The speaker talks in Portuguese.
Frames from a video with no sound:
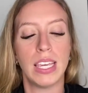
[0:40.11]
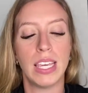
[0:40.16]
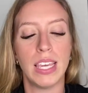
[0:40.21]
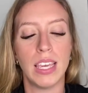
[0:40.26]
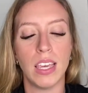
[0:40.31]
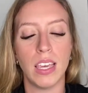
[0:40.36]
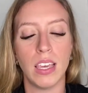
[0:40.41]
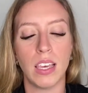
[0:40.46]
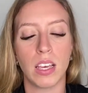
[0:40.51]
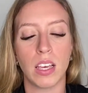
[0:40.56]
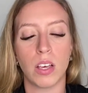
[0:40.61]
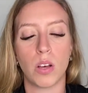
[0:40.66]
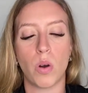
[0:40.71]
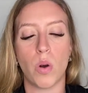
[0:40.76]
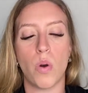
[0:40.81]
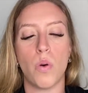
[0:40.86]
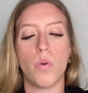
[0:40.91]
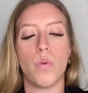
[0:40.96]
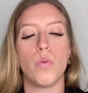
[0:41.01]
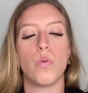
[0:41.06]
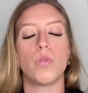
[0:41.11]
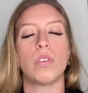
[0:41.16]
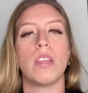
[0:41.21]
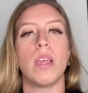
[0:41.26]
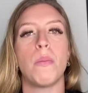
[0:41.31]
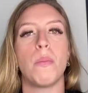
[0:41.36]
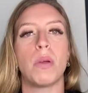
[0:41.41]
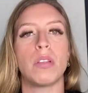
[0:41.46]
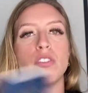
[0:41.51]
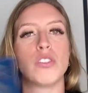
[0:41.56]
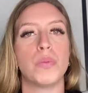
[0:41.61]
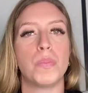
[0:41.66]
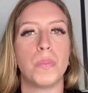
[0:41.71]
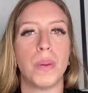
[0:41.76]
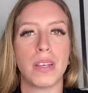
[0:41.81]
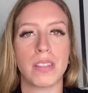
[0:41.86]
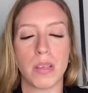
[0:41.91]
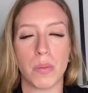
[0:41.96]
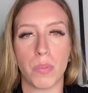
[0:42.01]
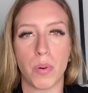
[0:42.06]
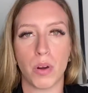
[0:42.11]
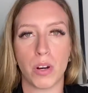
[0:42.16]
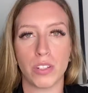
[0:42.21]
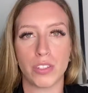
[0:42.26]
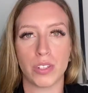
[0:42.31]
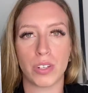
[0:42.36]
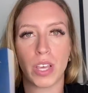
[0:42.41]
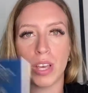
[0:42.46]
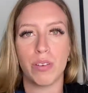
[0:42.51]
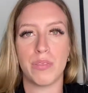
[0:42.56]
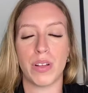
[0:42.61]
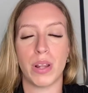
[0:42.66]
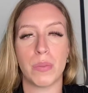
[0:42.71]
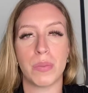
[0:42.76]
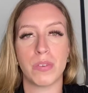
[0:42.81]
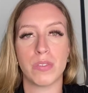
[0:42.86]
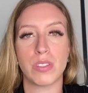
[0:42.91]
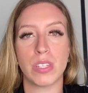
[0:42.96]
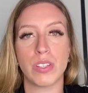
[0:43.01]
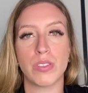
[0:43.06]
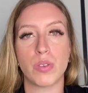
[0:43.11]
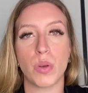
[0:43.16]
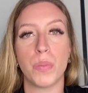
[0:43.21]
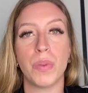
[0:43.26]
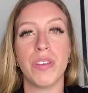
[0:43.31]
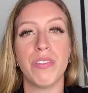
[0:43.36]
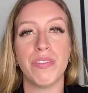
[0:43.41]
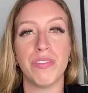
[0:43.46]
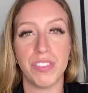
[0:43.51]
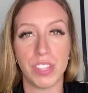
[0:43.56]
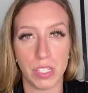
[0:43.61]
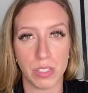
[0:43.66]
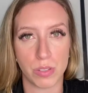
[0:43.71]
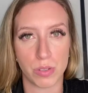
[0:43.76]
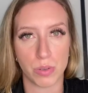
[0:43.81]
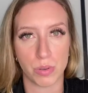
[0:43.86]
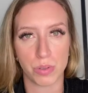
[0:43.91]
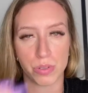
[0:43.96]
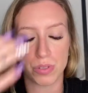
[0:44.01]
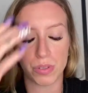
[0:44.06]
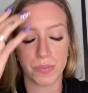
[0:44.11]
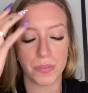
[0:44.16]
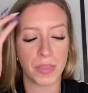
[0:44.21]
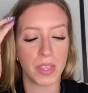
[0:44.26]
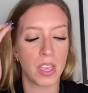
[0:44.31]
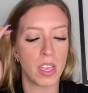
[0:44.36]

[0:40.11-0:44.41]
E com o tema de passaporte, eu quero falar para vocês sobre vistos.